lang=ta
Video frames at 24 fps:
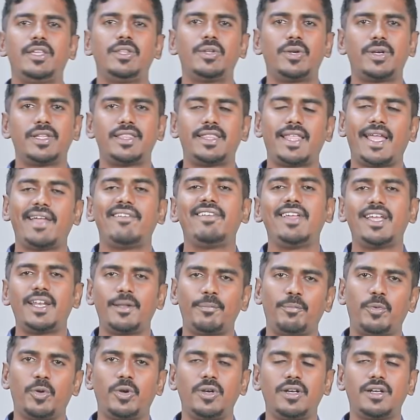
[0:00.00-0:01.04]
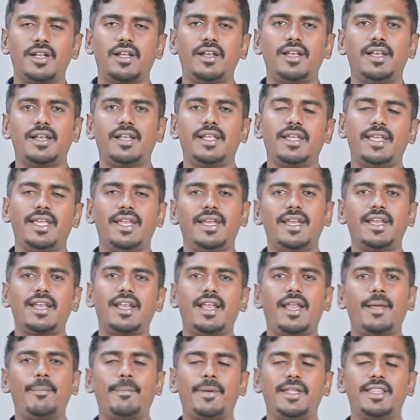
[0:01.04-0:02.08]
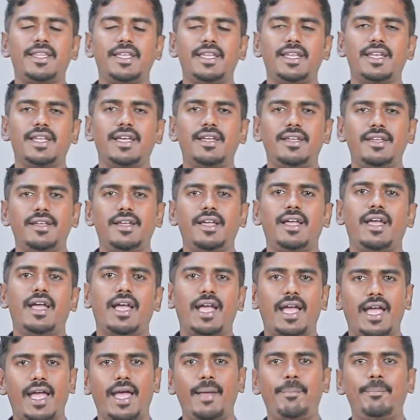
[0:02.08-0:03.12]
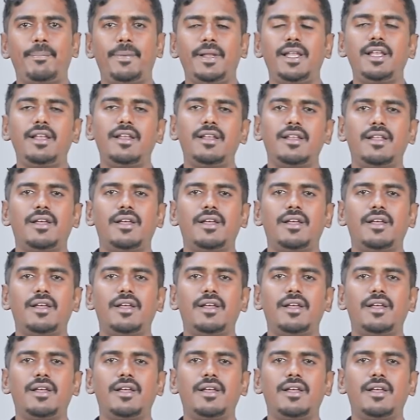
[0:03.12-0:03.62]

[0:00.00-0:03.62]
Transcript: இதோட தேவையான பொருட்கள் என்னென்னலாம் பார்த்தீங்கன்னா ஆப்பிள்